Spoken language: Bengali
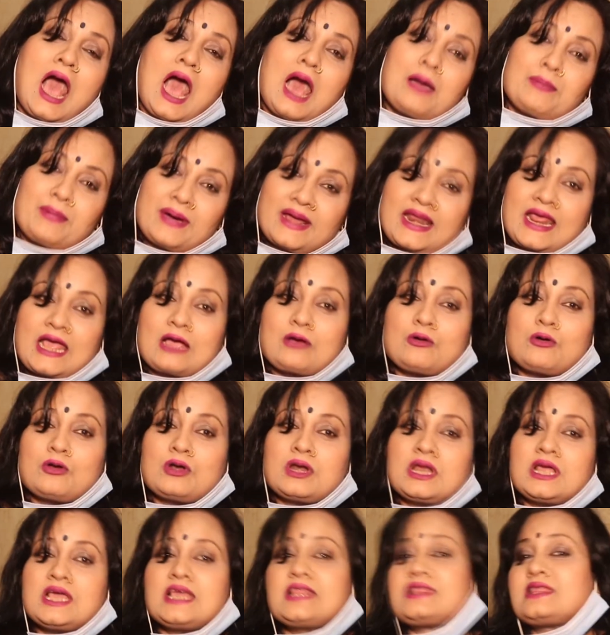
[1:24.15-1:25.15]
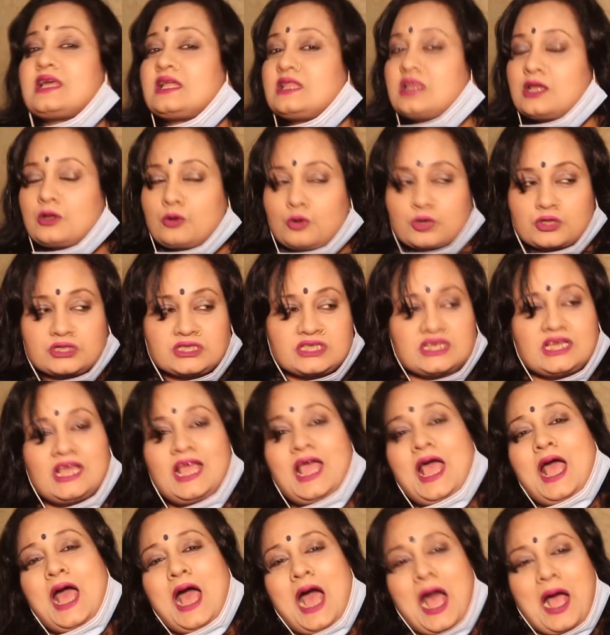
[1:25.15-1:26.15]
আবার এখন ইত্যাদি করছি
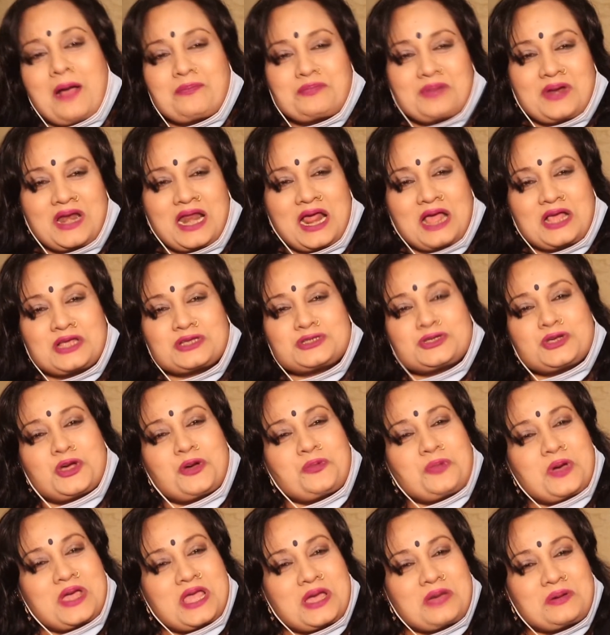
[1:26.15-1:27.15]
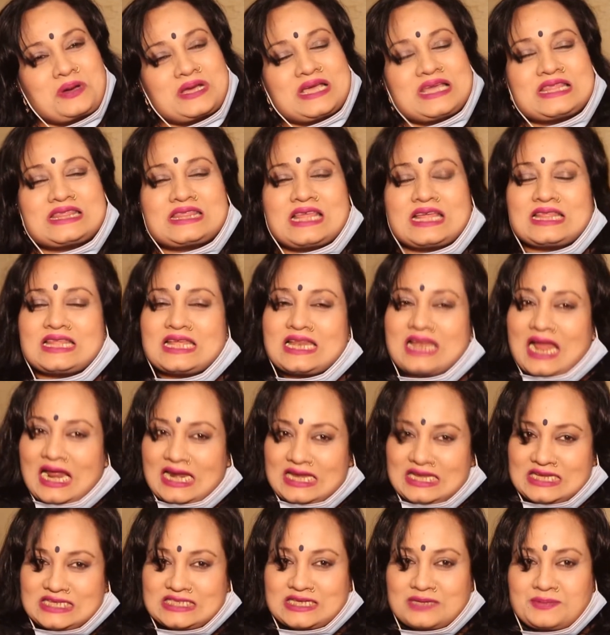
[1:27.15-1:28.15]
আপনারা সবাই আমাকে ইত্যাদি
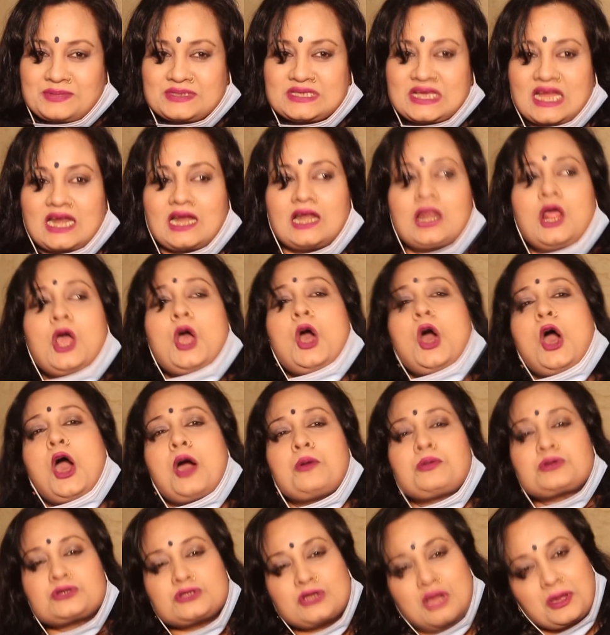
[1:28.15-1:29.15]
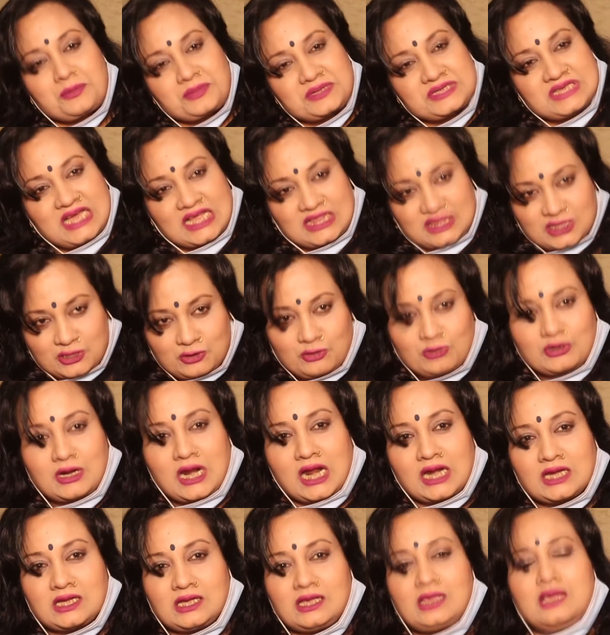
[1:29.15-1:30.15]
নানি হিসেবে জানেন অবশ্য আমি জাতীয়
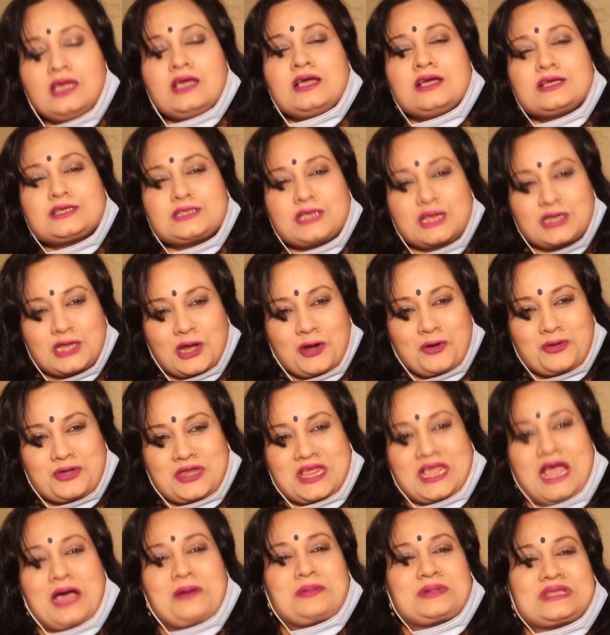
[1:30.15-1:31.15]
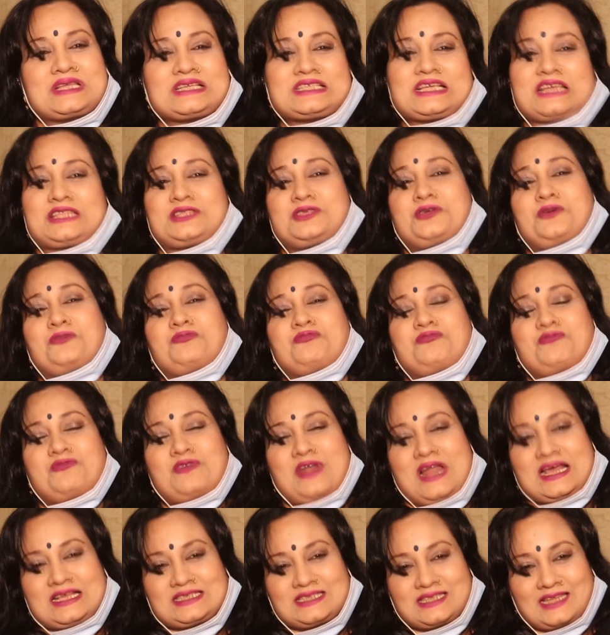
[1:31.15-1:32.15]
নানি সেটাও ঠিক আমাদের জাতীয় ফুল
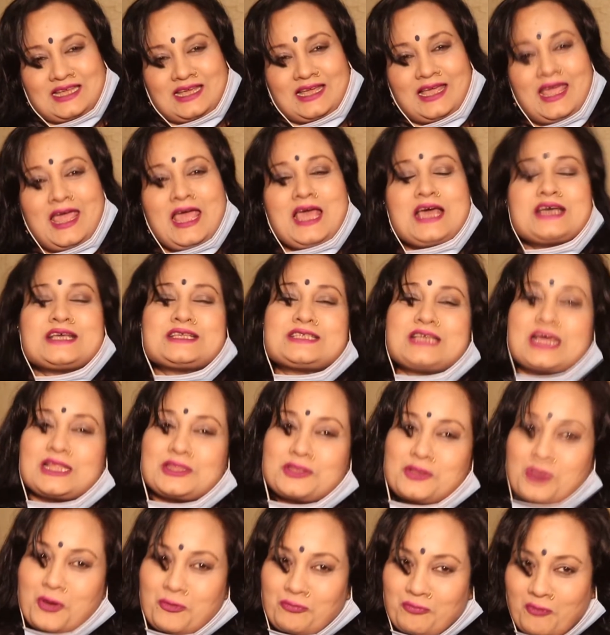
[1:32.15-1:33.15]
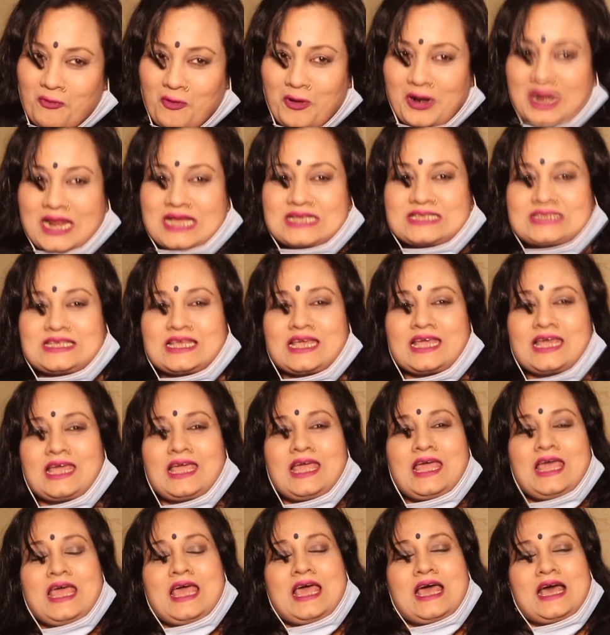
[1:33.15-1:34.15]
আছে জাতীয় ফল আছে
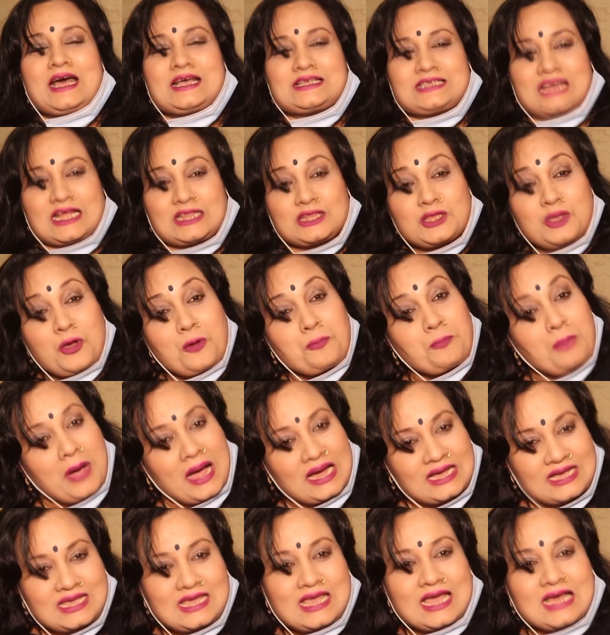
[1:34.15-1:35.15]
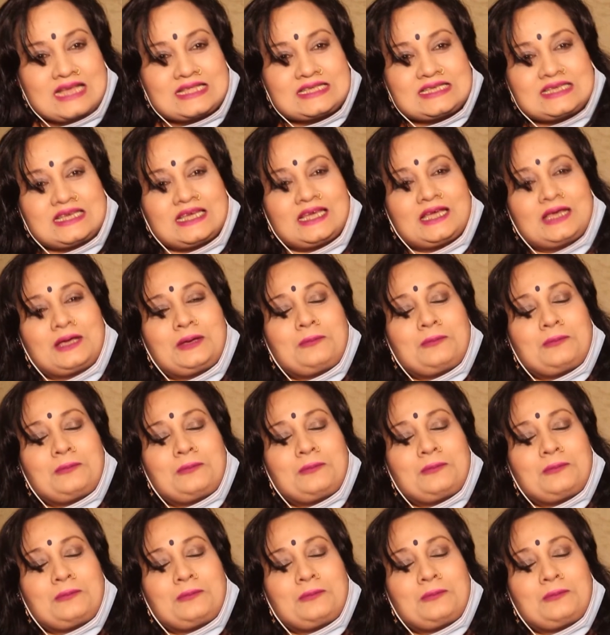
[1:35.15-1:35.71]
জাতীয় পাখি আছে